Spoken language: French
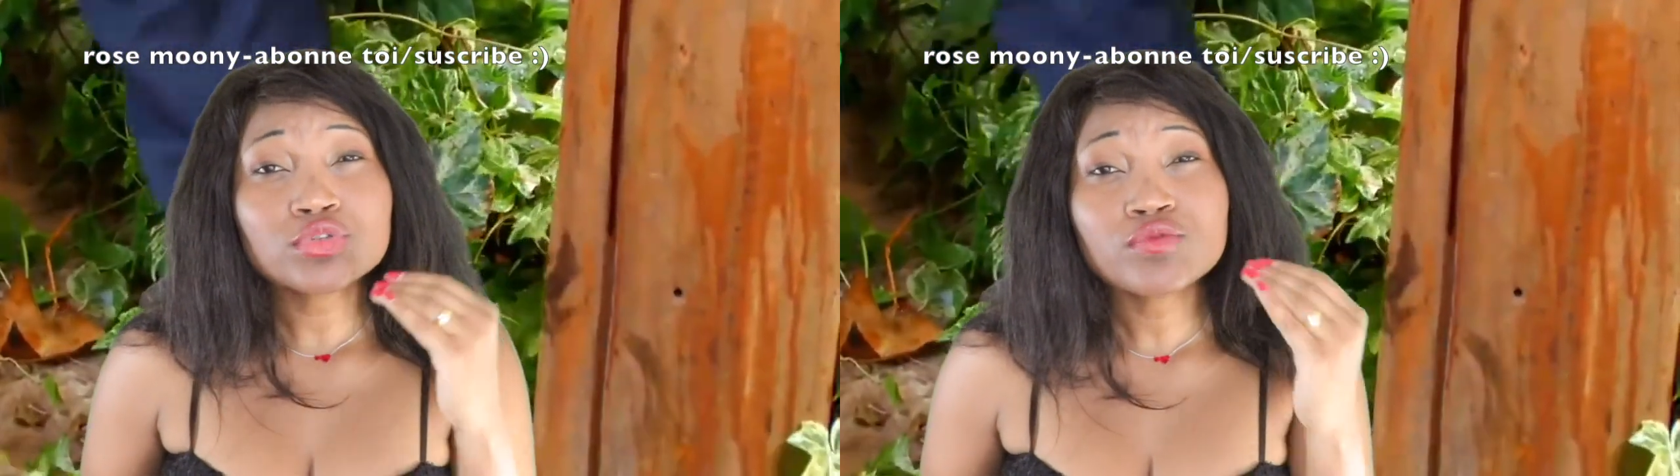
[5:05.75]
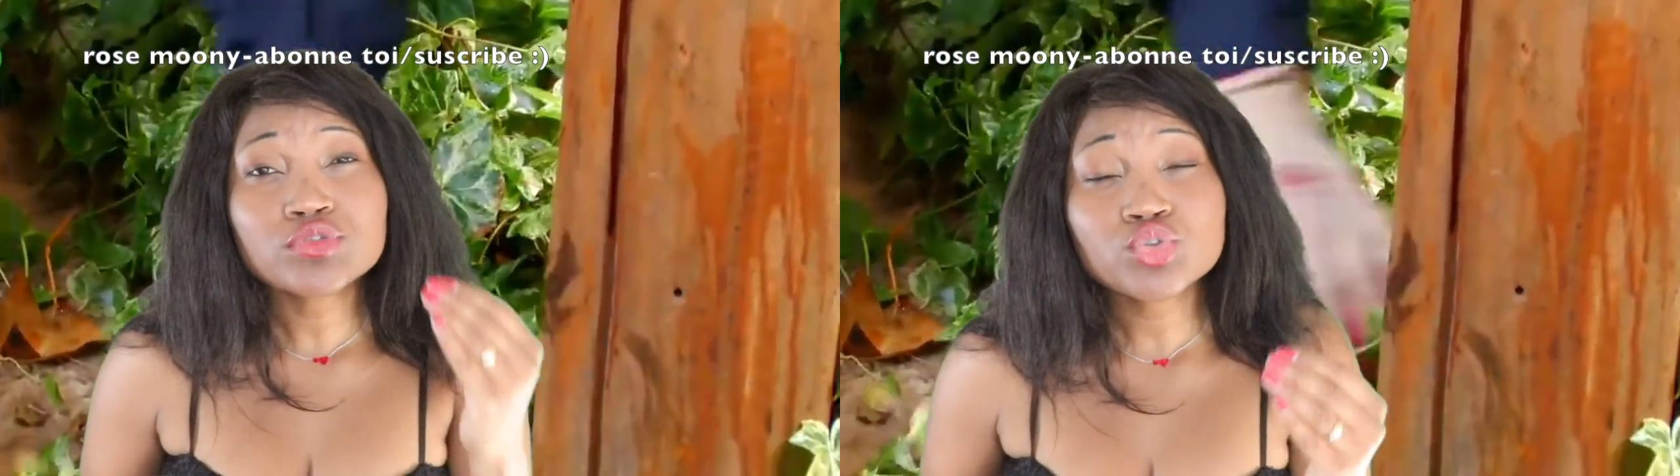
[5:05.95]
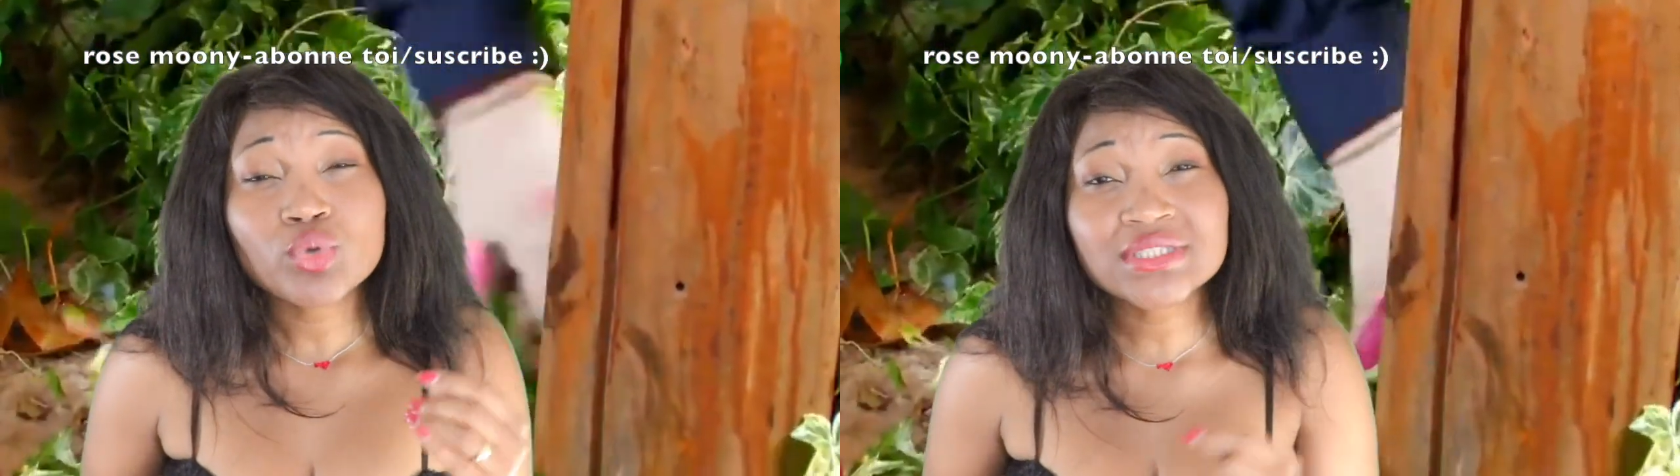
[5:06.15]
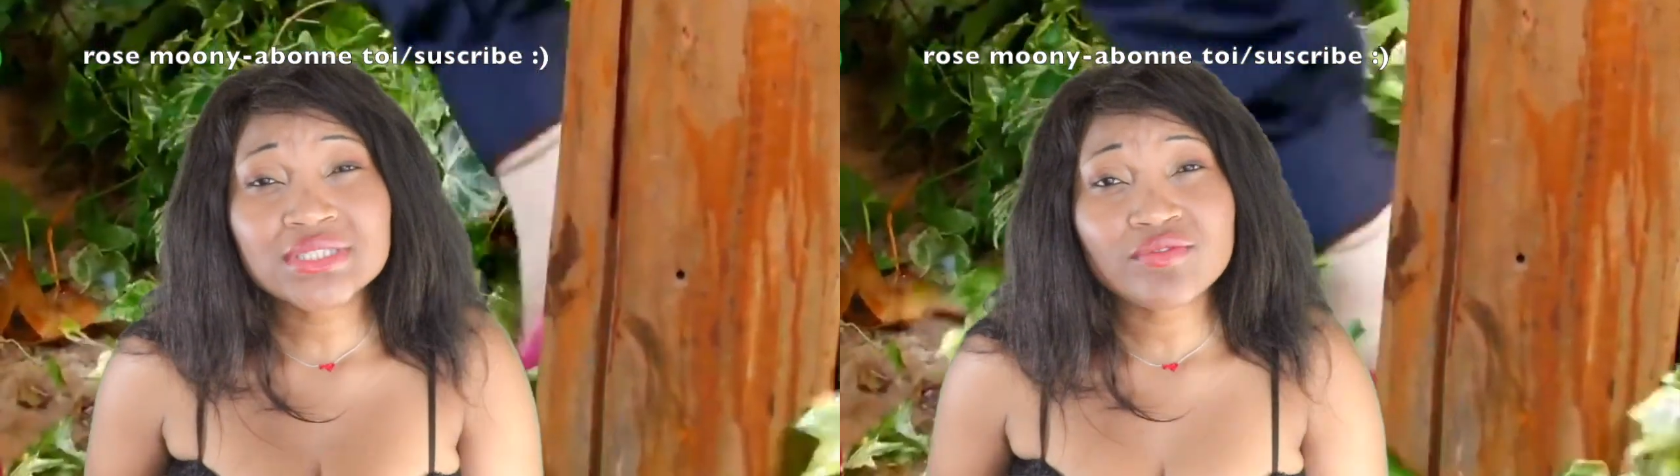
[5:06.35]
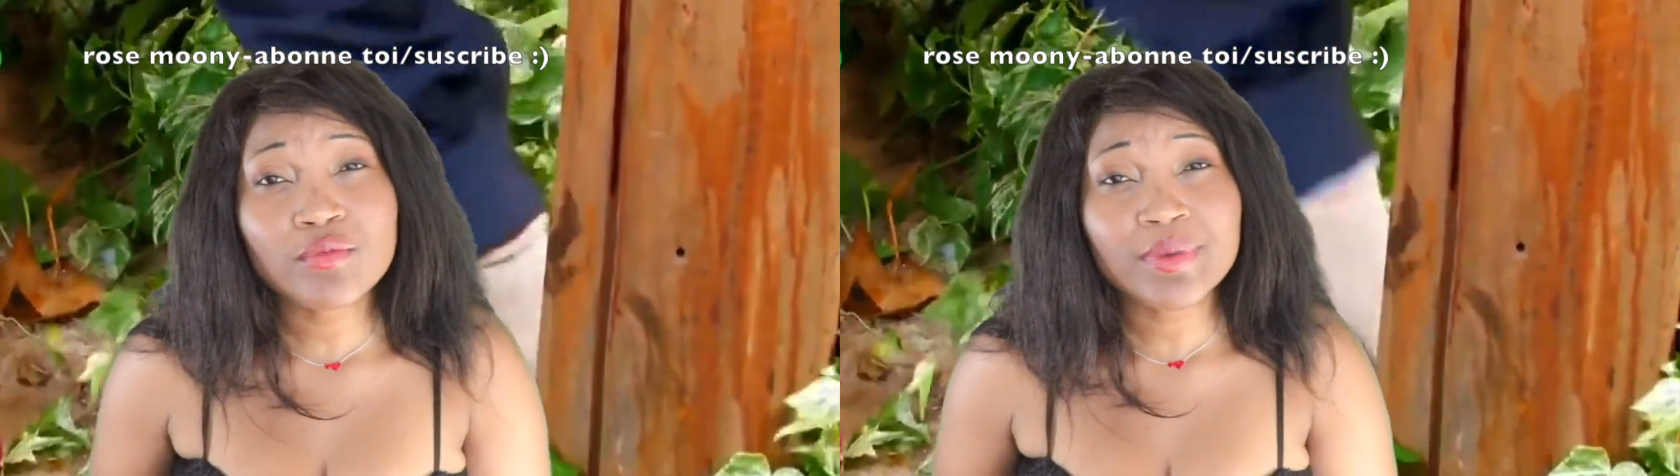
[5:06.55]
lorsque vous
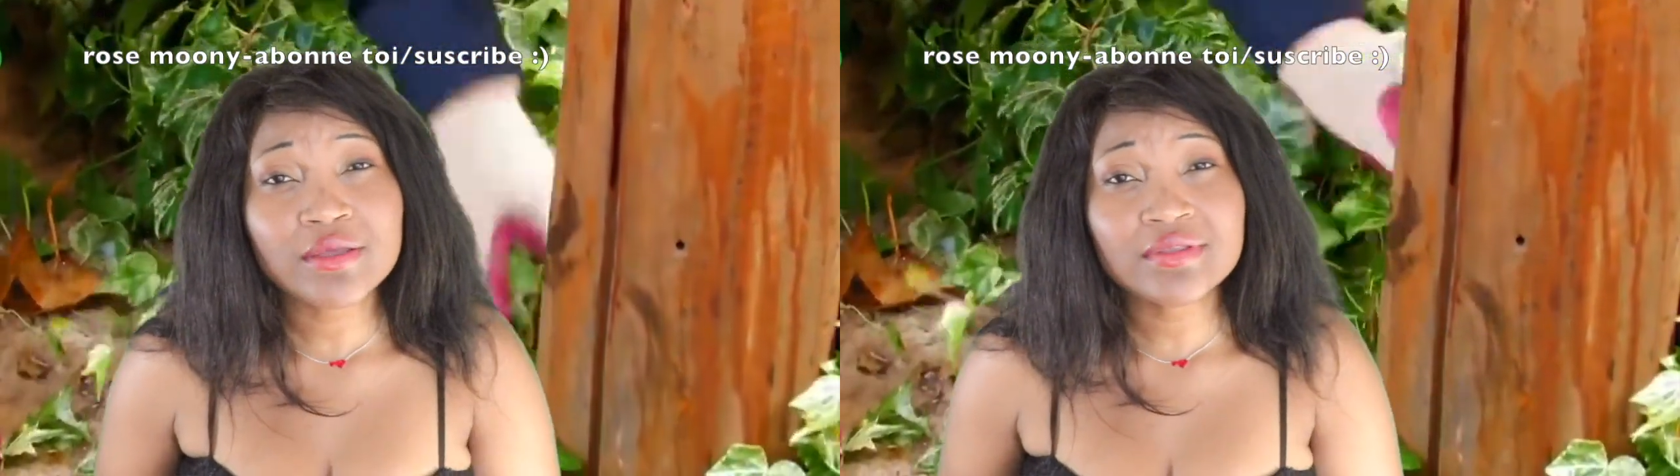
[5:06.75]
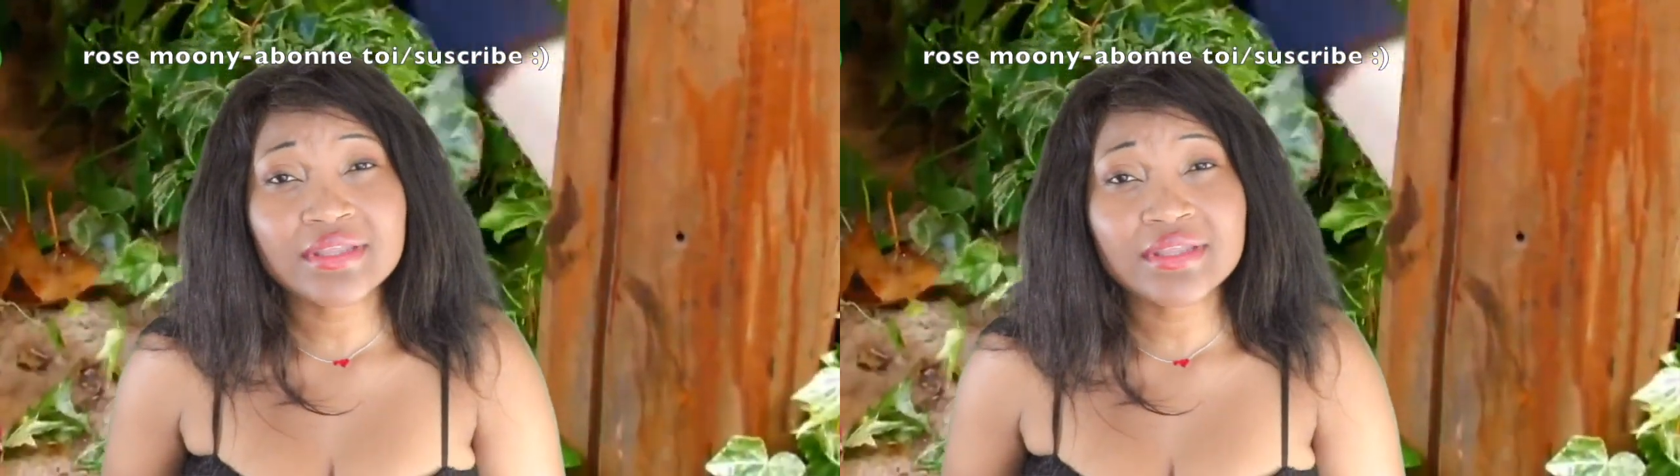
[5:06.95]
choisissez vos plantes